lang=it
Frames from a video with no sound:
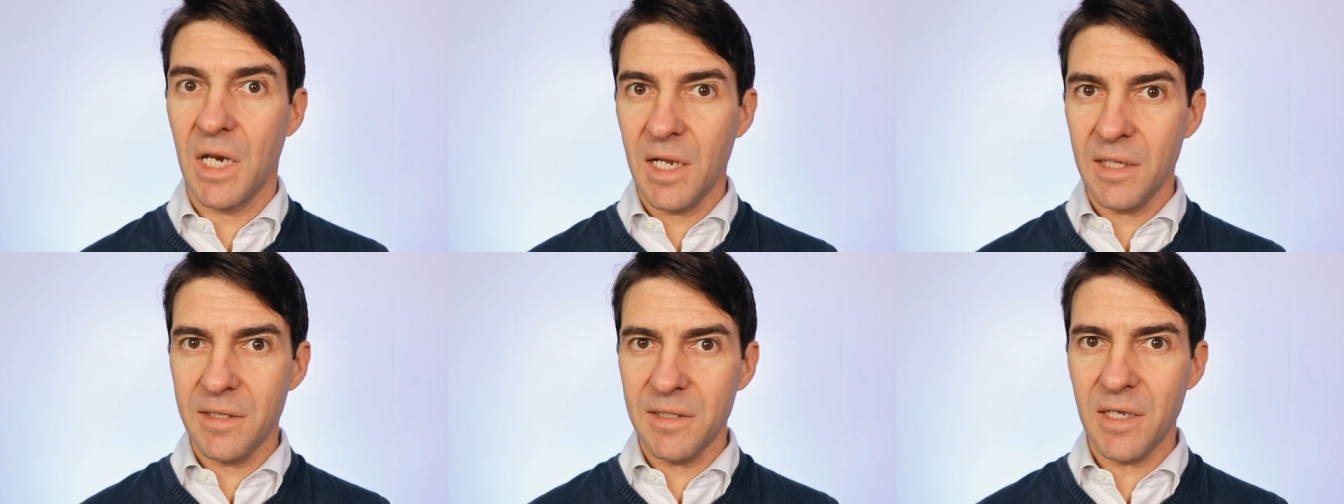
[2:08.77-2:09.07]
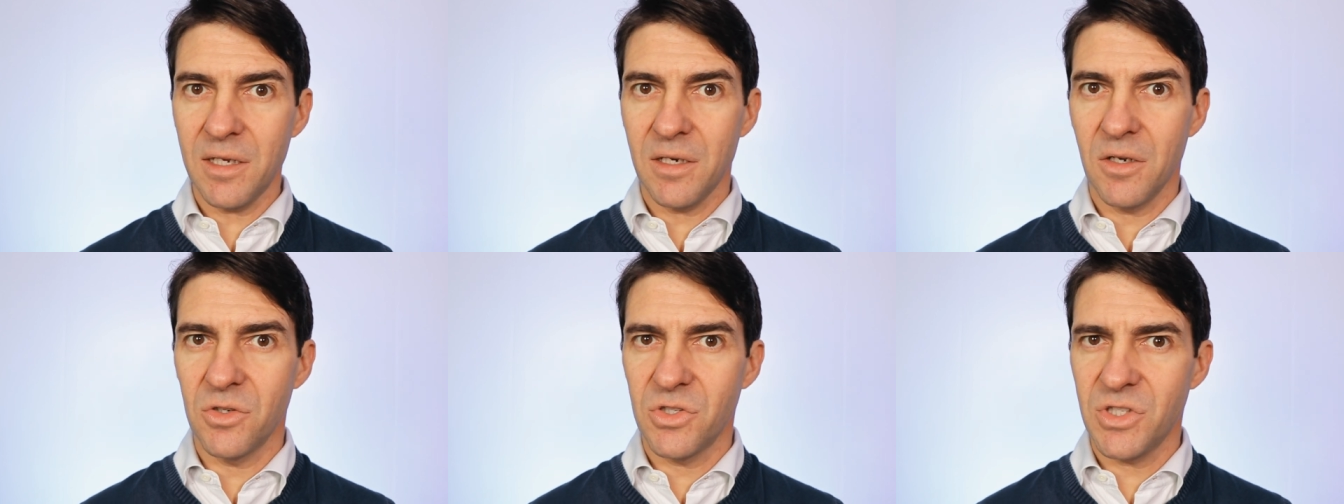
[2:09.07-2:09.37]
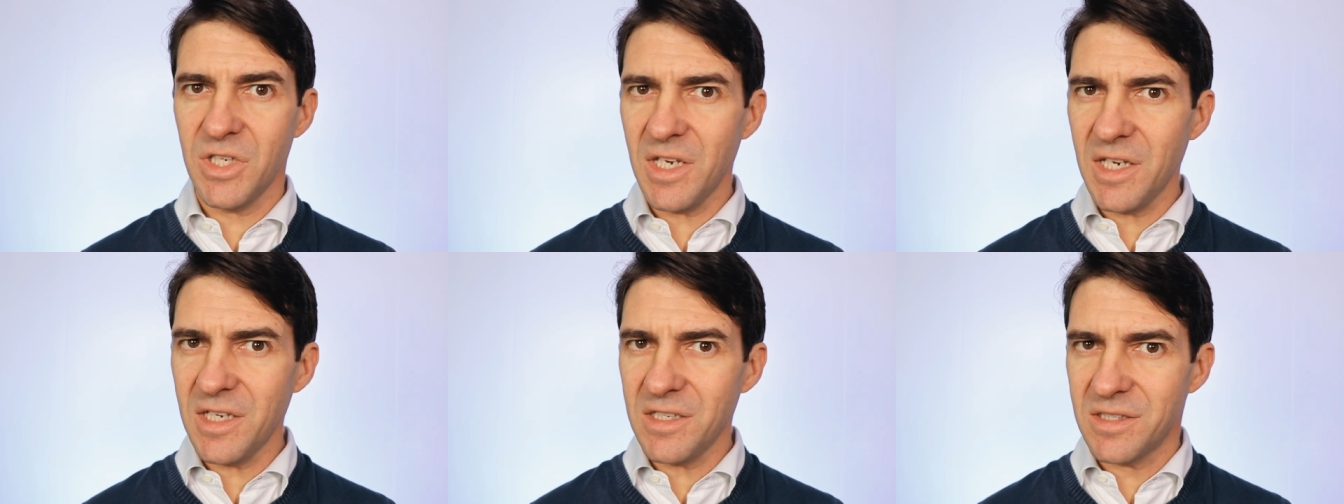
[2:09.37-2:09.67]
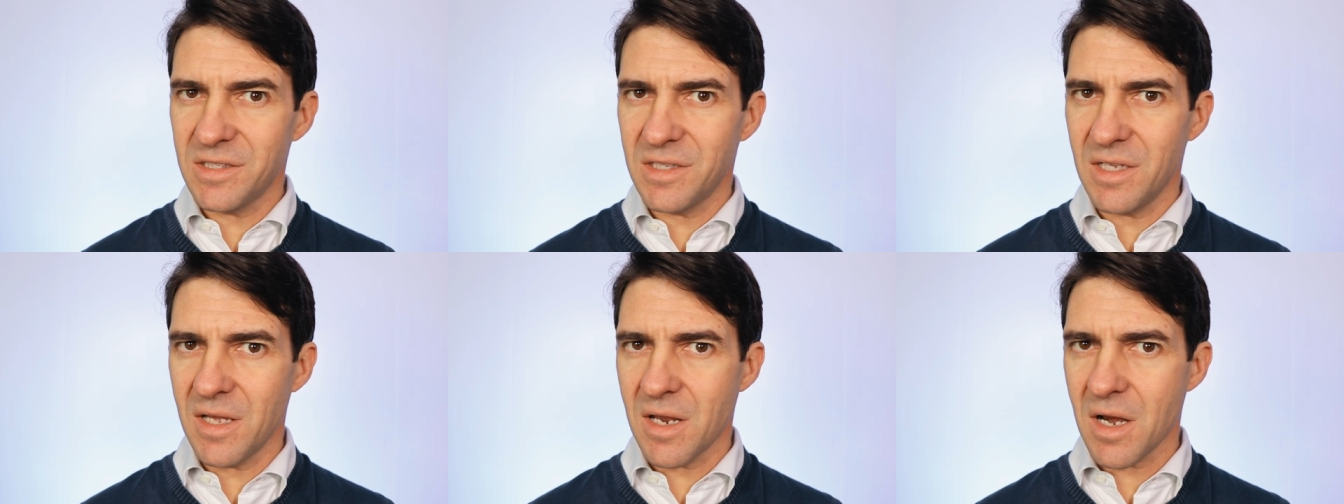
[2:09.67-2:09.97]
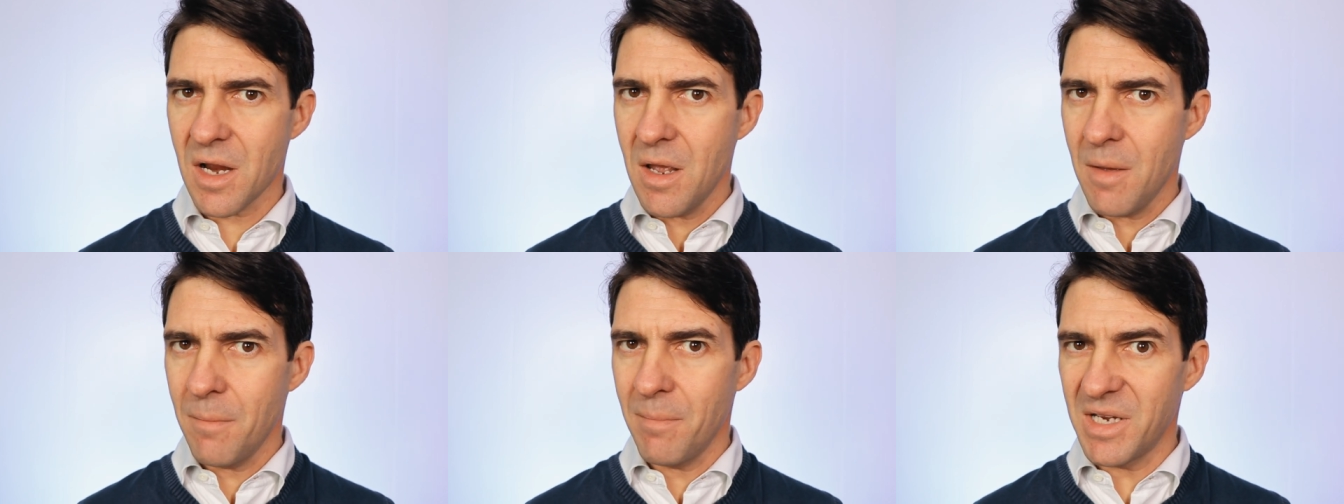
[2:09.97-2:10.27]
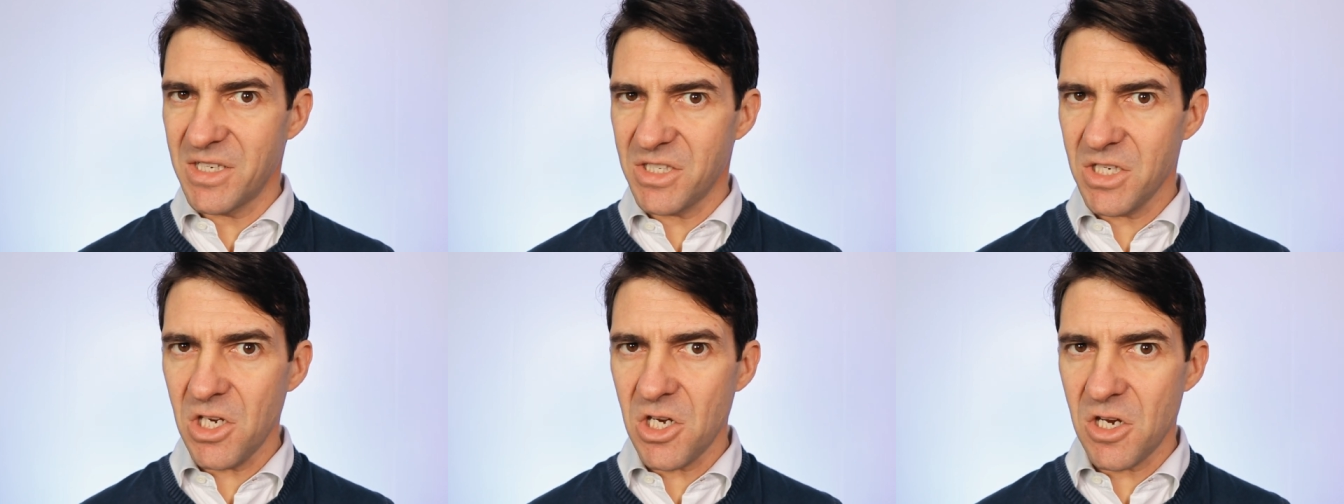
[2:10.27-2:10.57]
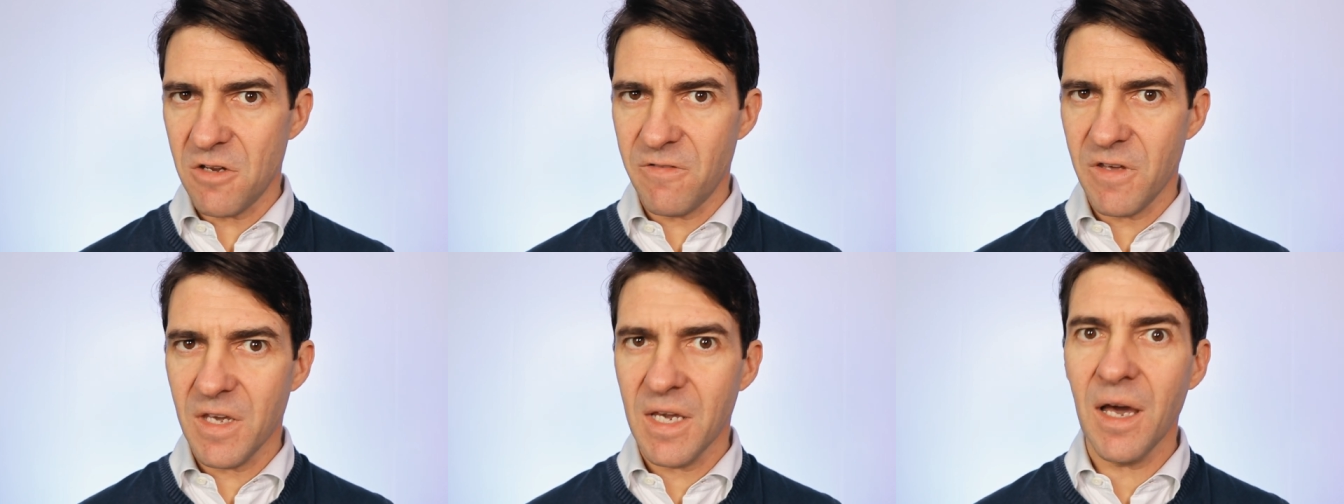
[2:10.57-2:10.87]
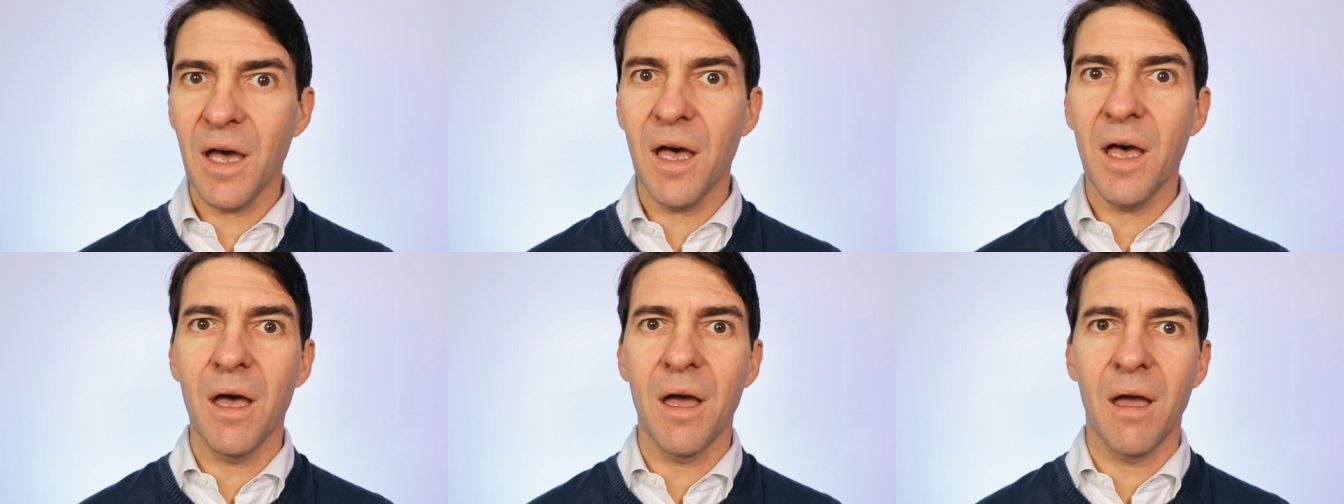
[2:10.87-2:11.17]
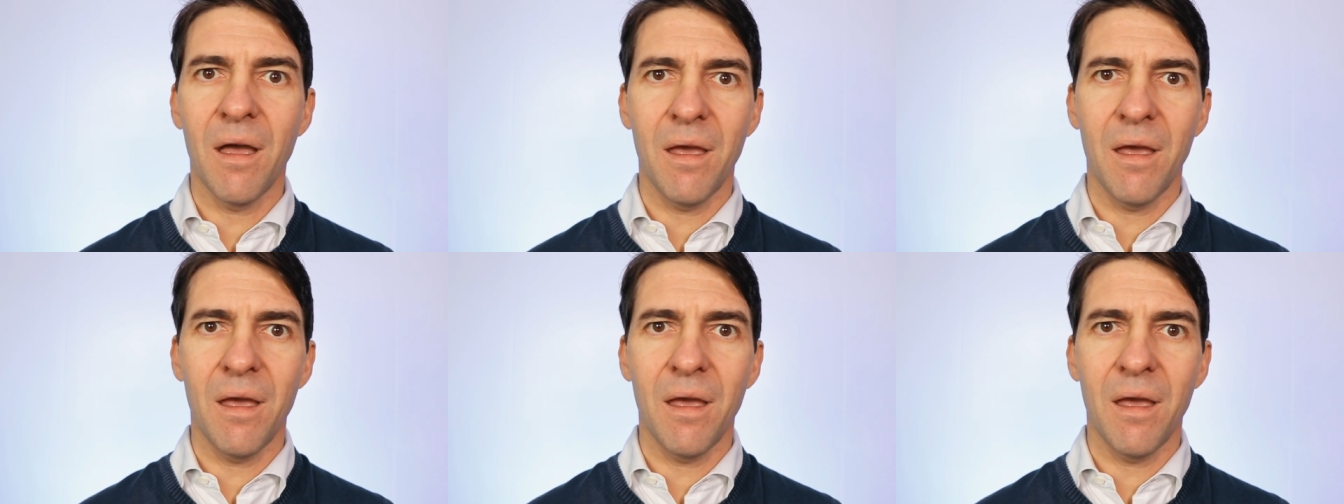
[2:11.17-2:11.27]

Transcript: latino sinister, ma significa